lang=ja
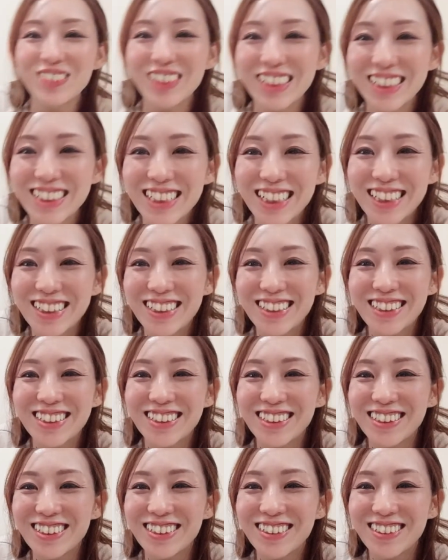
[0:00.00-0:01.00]
レゼント
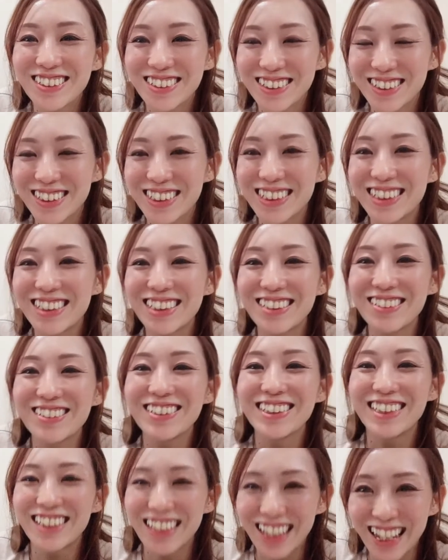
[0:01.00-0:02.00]
ということにしと
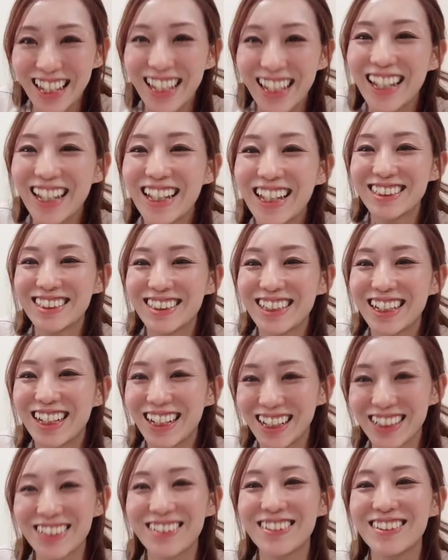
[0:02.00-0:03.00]
いて
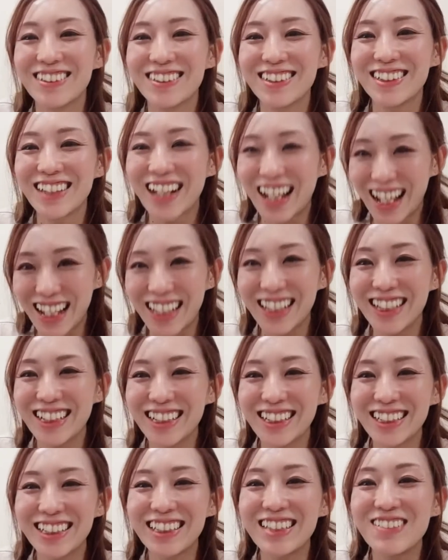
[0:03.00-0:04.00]
あのは
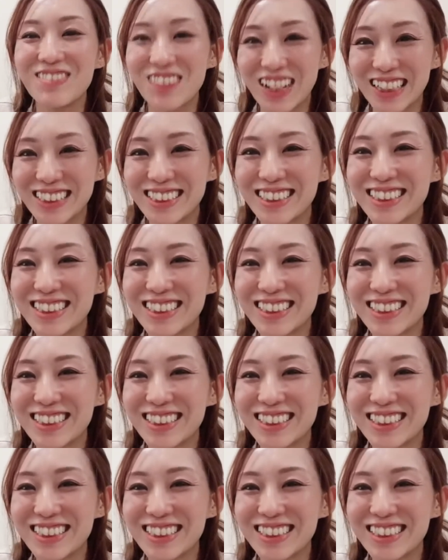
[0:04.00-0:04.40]
い来ます